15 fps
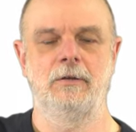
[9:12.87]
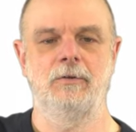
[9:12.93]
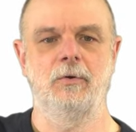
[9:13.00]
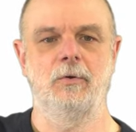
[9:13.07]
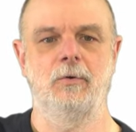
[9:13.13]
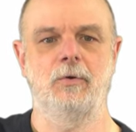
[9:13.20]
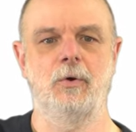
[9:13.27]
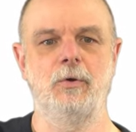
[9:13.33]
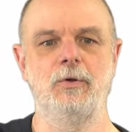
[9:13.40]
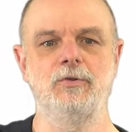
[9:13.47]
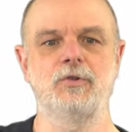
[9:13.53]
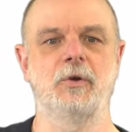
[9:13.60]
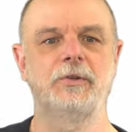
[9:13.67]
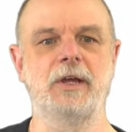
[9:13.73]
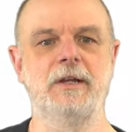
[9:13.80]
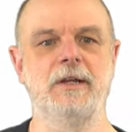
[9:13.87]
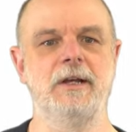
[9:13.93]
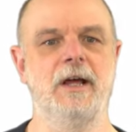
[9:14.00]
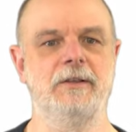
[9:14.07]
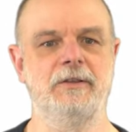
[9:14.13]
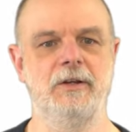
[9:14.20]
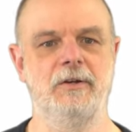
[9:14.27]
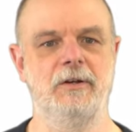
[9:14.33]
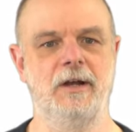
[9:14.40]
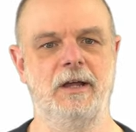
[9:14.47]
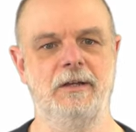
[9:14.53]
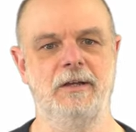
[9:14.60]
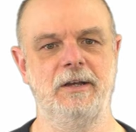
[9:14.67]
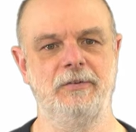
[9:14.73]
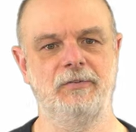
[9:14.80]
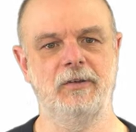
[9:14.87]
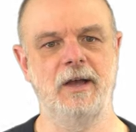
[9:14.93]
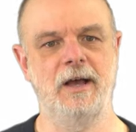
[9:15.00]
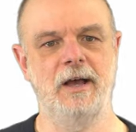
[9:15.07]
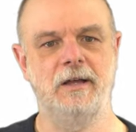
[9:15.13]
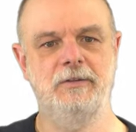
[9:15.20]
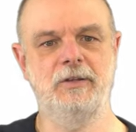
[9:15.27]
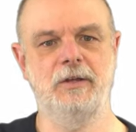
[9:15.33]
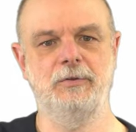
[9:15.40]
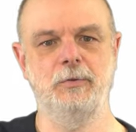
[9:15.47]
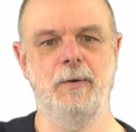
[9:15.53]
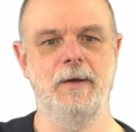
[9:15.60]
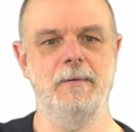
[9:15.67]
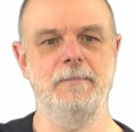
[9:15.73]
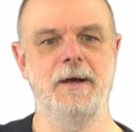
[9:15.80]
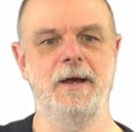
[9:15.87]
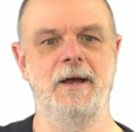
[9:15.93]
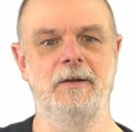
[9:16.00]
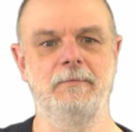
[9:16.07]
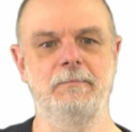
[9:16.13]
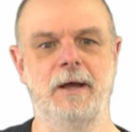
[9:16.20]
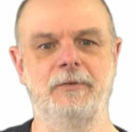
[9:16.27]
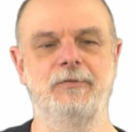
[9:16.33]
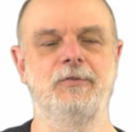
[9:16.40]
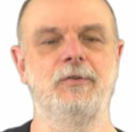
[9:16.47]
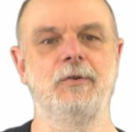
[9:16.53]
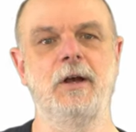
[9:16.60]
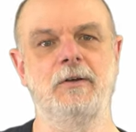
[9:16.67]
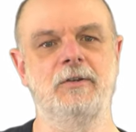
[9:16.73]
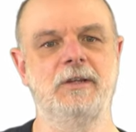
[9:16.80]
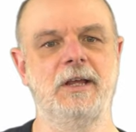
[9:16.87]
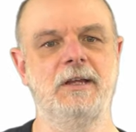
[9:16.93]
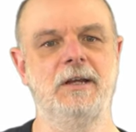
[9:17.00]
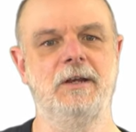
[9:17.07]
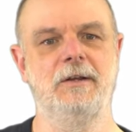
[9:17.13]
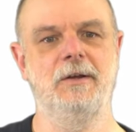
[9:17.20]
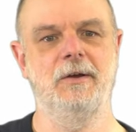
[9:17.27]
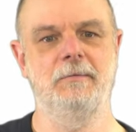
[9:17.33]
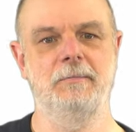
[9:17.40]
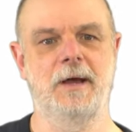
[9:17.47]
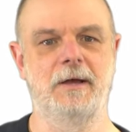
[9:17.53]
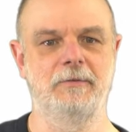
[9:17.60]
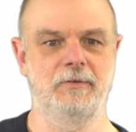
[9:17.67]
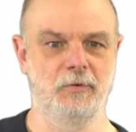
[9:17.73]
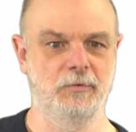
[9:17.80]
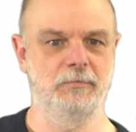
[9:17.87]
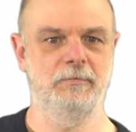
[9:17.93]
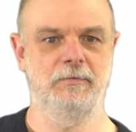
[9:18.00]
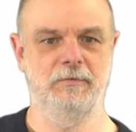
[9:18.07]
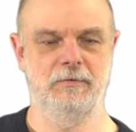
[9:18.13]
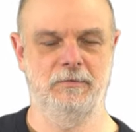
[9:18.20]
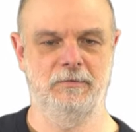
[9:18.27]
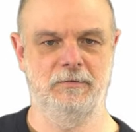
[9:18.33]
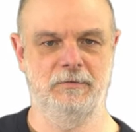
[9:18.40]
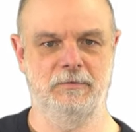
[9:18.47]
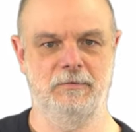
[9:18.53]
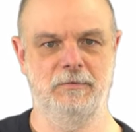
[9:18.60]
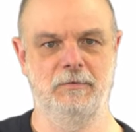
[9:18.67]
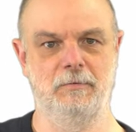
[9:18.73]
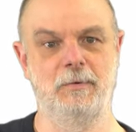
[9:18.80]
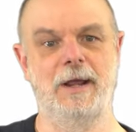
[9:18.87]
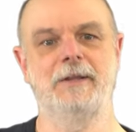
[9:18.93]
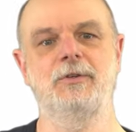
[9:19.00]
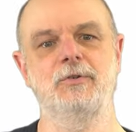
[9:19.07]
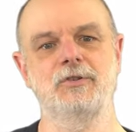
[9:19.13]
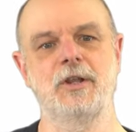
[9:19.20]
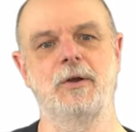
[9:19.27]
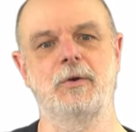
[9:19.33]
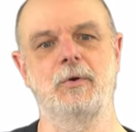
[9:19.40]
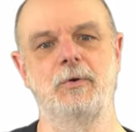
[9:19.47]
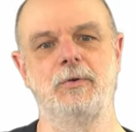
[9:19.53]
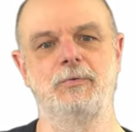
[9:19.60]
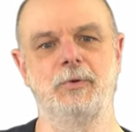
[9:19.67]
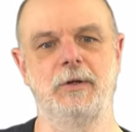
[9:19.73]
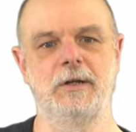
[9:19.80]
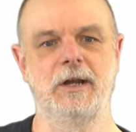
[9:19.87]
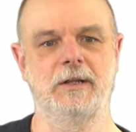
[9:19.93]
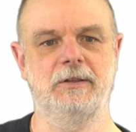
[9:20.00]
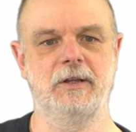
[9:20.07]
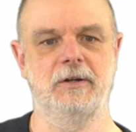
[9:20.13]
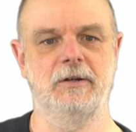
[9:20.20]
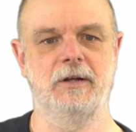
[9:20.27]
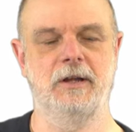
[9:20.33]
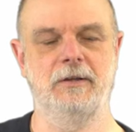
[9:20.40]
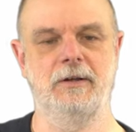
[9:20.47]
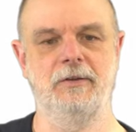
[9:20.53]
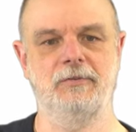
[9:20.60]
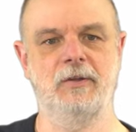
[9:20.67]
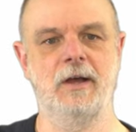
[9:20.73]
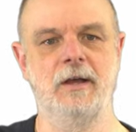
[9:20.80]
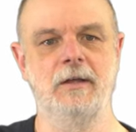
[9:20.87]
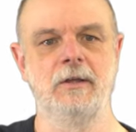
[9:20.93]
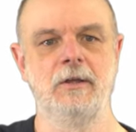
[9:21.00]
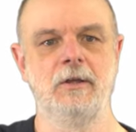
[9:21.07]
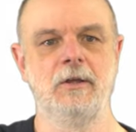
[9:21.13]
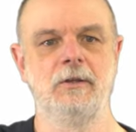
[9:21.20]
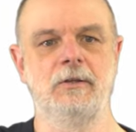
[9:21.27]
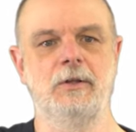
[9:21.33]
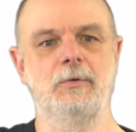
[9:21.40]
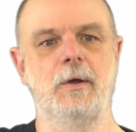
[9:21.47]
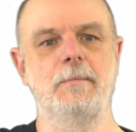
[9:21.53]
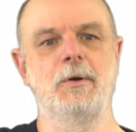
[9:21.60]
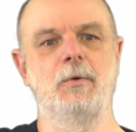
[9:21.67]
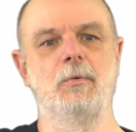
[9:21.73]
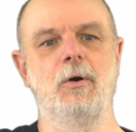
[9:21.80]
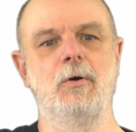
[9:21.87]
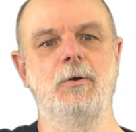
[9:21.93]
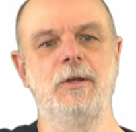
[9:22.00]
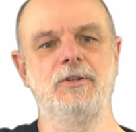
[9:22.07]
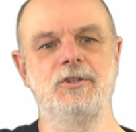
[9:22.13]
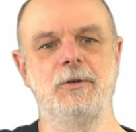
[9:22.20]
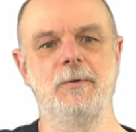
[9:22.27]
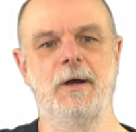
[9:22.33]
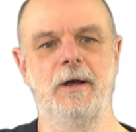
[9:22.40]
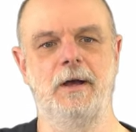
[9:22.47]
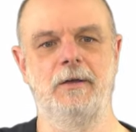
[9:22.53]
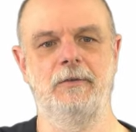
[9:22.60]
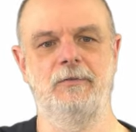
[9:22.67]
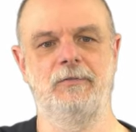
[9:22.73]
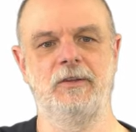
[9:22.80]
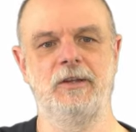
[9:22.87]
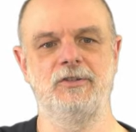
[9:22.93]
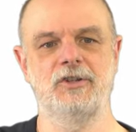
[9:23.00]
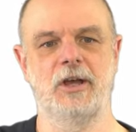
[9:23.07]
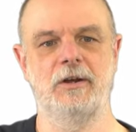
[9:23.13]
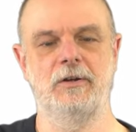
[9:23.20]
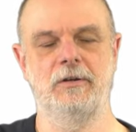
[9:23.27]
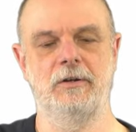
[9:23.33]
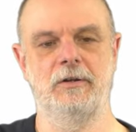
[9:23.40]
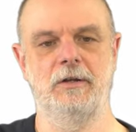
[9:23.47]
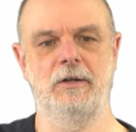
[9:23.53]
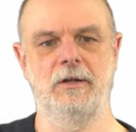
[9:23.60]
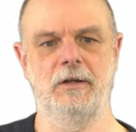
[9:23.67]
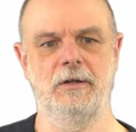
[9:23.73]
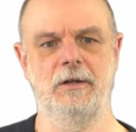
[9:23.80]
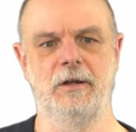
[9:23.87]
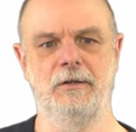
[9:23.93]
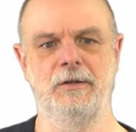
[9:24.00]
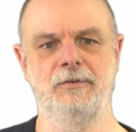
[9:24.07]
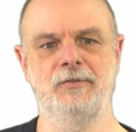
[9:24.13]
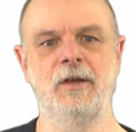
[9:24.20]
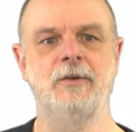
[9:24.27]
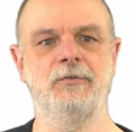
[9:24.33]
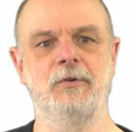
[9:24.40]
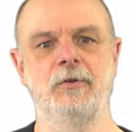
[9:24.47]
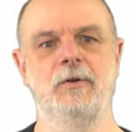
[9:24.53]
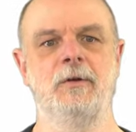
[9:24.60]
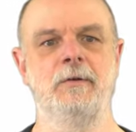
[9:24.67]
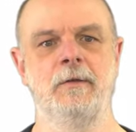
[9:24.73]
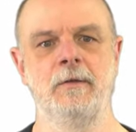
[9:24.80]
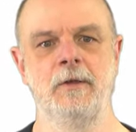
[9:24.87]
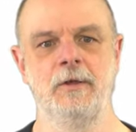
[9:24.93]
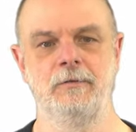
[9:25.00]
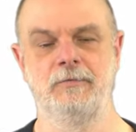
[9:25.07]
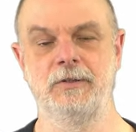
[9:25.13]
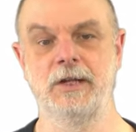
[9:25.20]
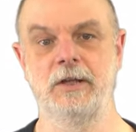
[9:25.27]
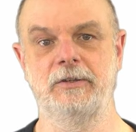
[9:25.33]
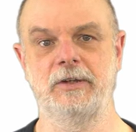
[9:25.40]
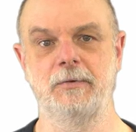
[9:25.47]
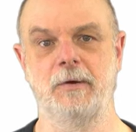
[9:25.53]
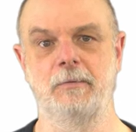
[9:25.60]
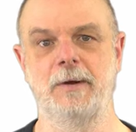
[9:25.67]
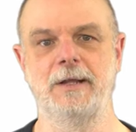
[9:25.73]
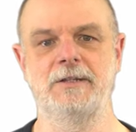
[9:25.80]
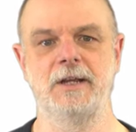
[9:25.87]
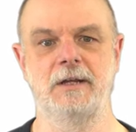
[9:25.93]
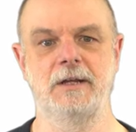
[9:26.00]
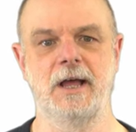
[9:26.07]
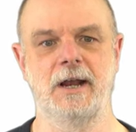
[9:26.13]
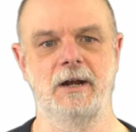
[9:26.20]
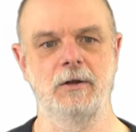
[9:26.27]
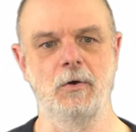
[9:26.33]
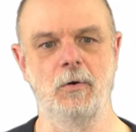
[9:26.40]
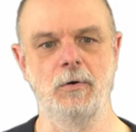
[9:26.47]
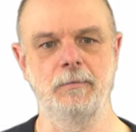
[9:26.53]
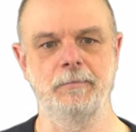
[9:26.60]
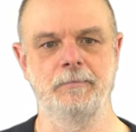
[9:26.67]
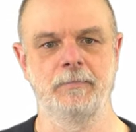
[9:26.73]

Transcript: こういう状態になってるなんですが、例えば、まあ、数学的には、まあ、例としてはこういうふうになってるんですが、例えば ROW1 は Z チャンネルなんですが、そのフィデリティは0.75。